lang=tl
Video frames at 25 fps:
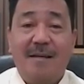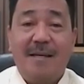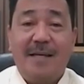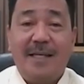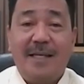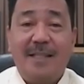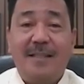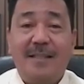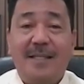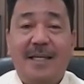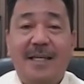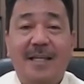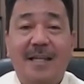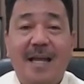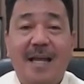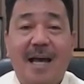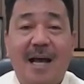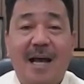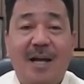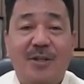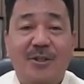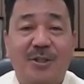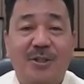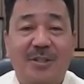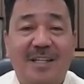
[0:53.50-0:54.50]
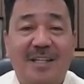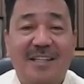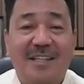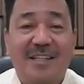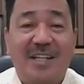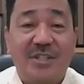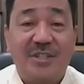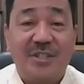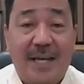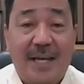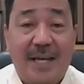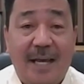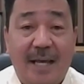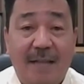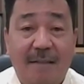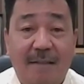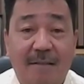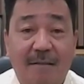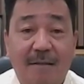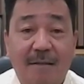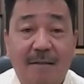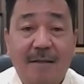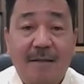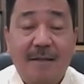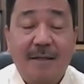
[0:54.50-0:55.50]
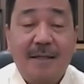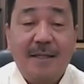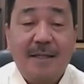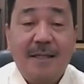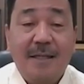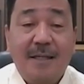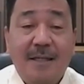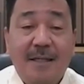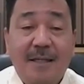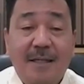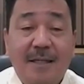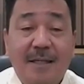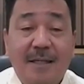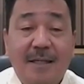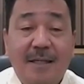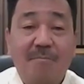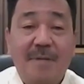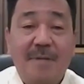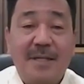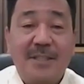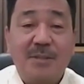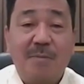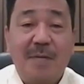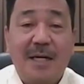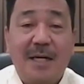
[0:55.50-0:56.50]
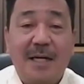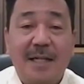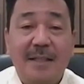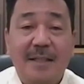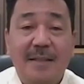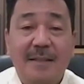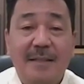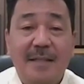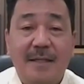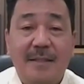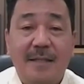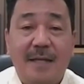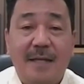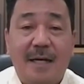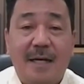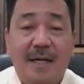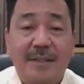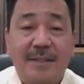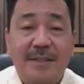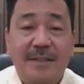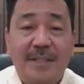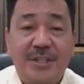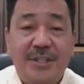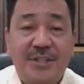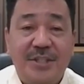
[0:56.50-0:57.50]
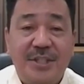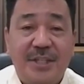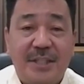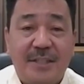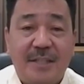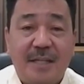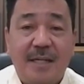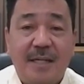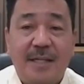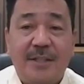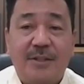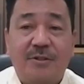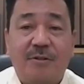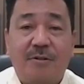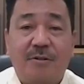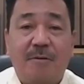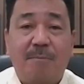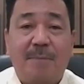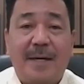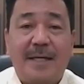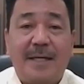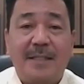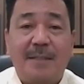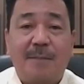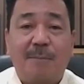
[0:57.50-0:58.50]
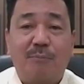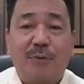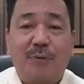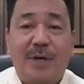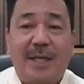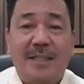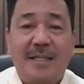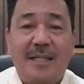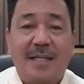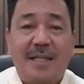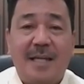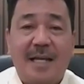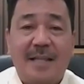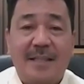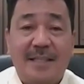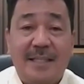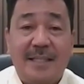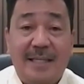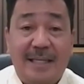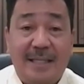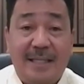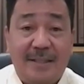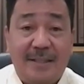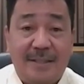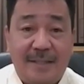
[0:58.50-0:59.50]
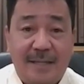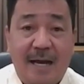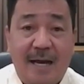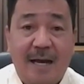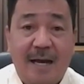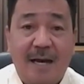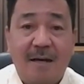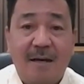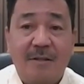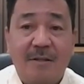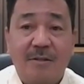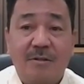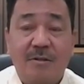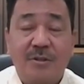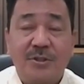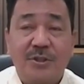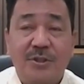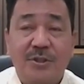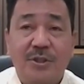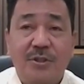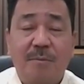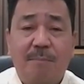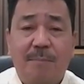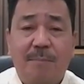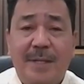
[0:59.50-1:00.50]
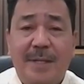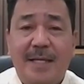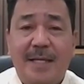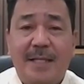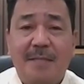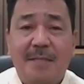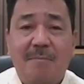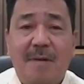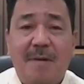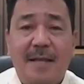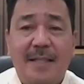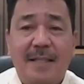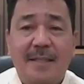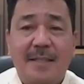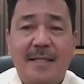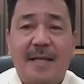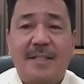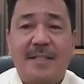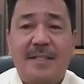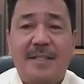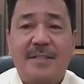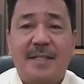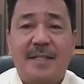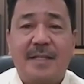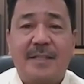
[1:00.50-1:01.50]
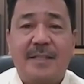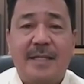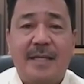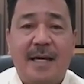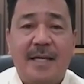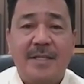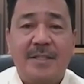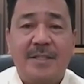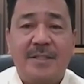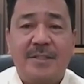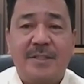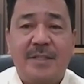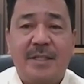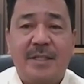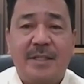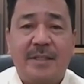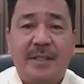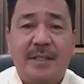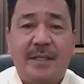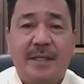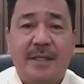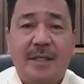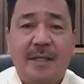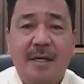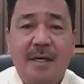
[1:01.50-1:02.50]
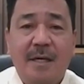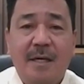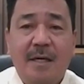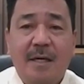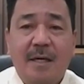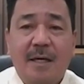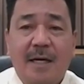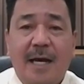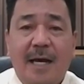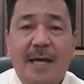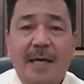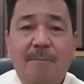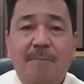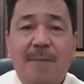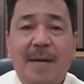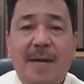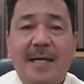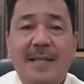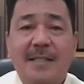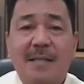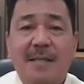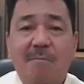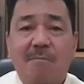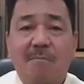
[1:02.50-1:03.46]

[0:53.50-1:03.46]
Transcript: hindi ina-action na ng CHED. Mm-hmm. So, mas magandang naka-digital ito para pwede nating i-track. No? So, yung pinirmahan natin sa DICT ay para